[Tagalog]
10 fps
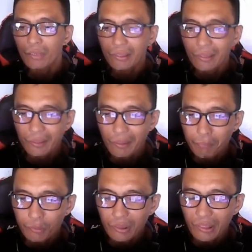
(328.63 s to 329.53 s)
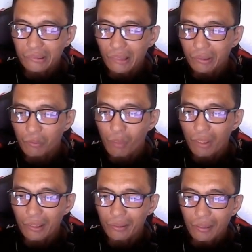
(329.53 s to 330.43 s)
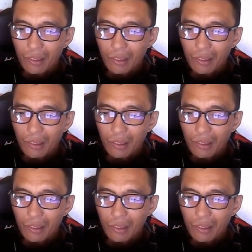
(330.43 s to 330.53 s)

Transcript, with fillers: Alright? And then punta tayo sa ating wallet.